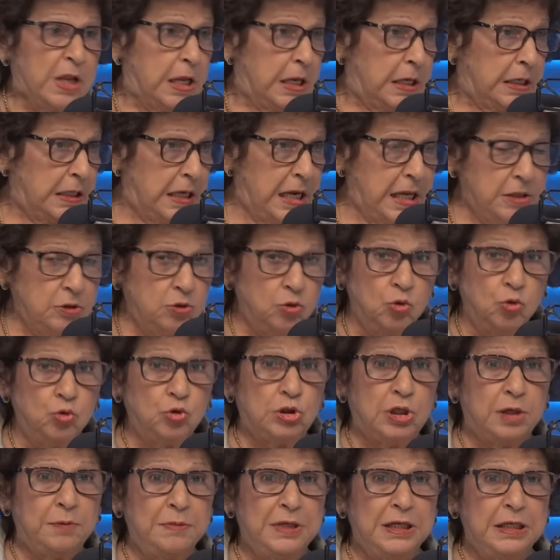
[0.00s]
la
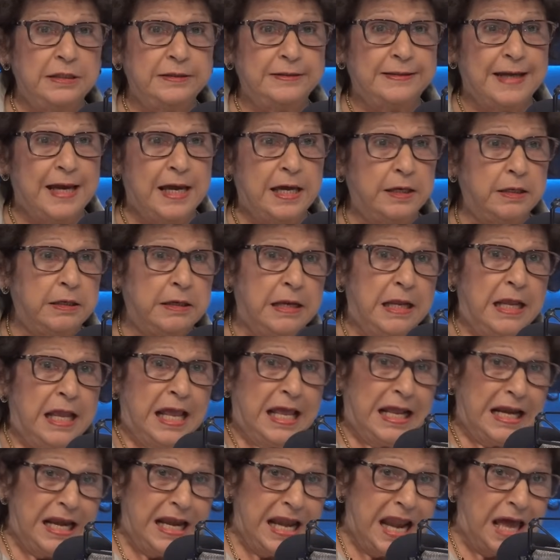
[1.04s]
industria militar,
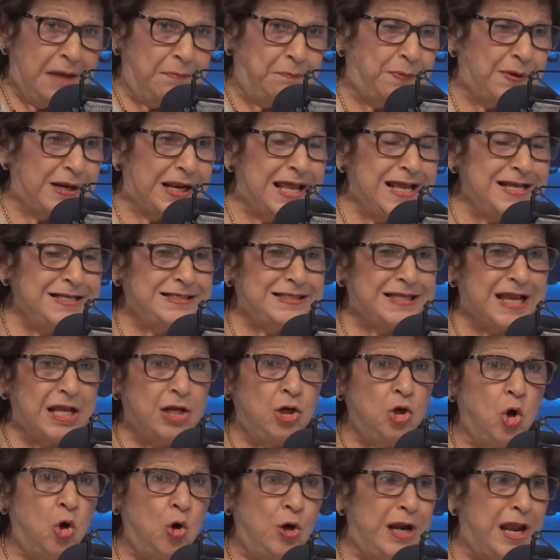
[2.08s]
la prensa y
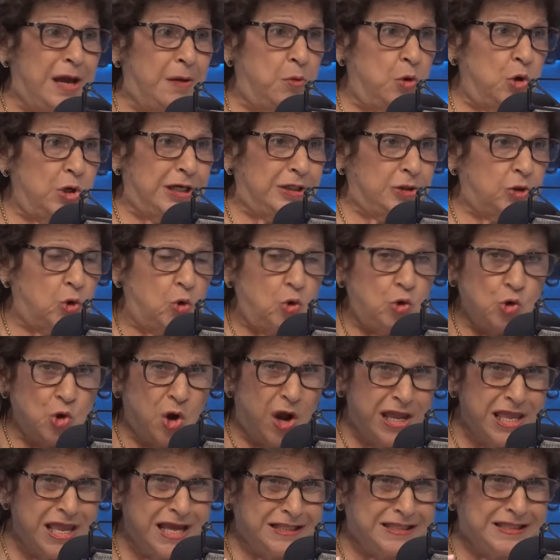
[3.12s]
los laboratorios.
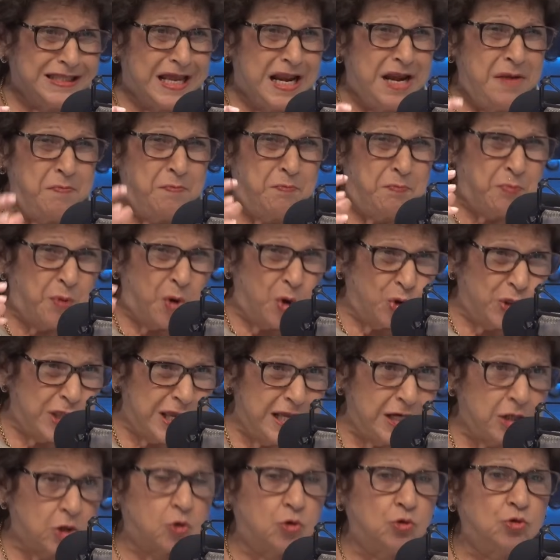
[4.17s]
Ahí está el
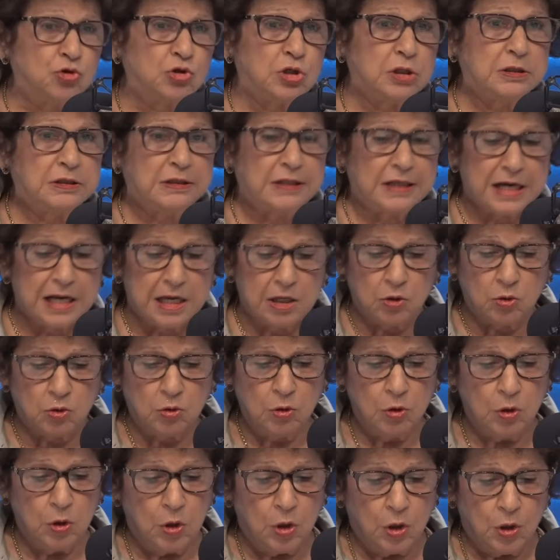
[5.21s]
poder concentrado
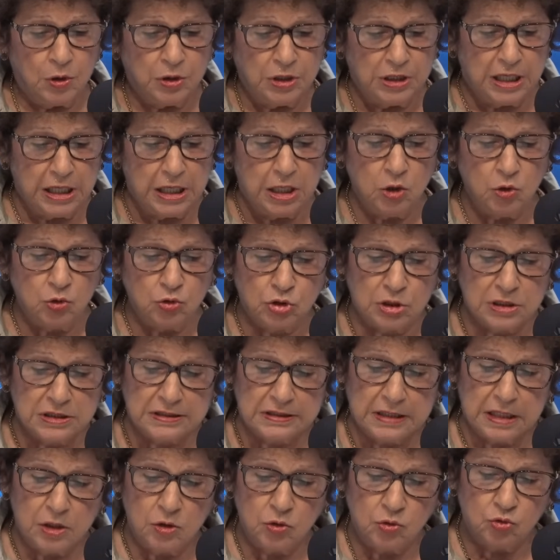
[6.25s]
de los
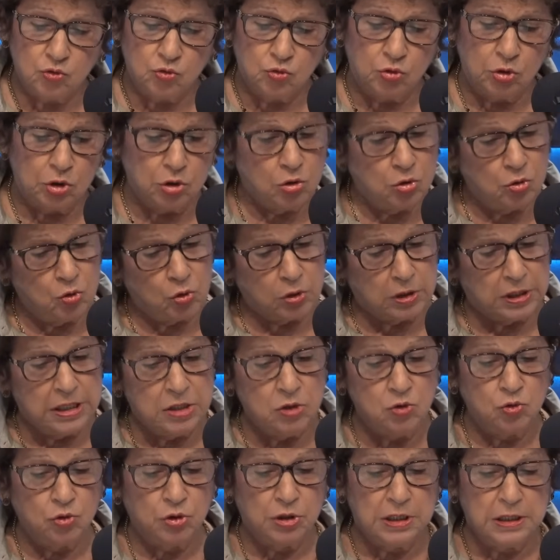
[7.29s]
Estados Unidos. Lo que
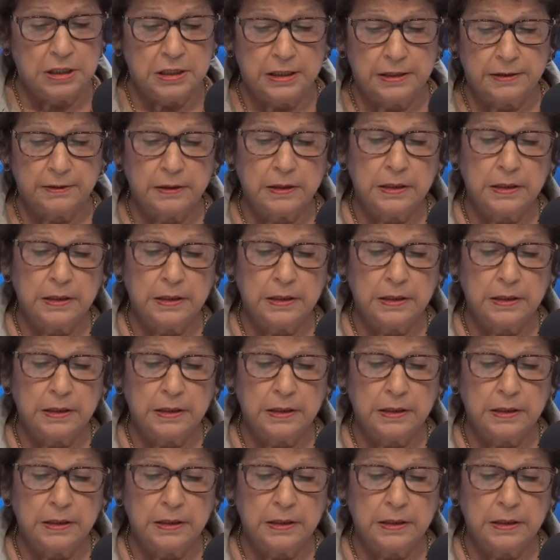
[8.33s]
ellos digan,